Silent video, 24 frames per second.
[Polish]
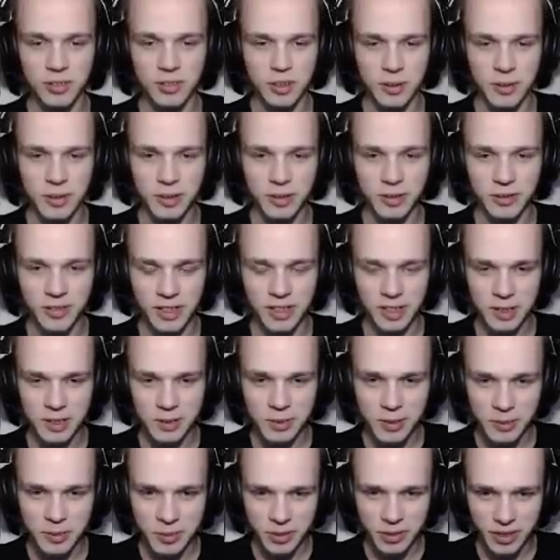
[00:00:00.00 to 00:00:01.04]
Dobra, uwaga,
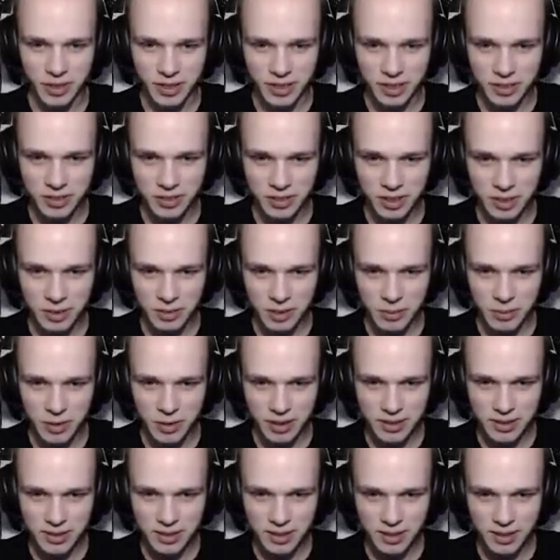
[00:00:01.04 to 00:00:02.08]
spróbuję, naciągam na
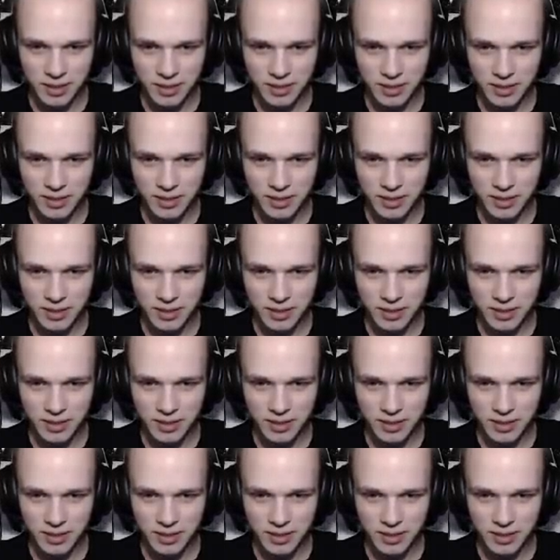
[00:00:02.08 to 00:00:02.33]
maksa.